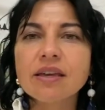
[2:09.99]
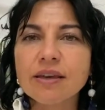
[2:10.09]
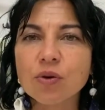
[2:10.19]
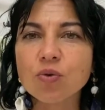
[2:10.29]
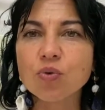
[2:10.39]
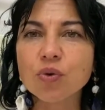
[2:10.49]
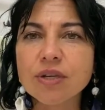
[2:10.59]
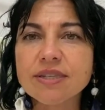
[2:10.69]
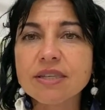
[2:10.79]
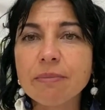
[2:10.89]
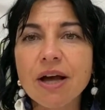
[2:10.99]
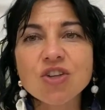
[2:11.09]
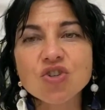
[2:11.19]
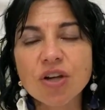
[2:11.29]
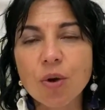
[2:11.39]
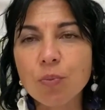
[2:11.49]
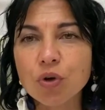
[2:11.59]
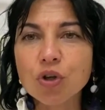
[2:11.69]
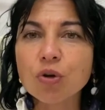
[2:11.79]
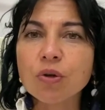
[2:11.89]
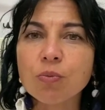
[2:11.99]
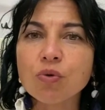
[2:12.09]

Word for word: in cui si mangia che è un pochino di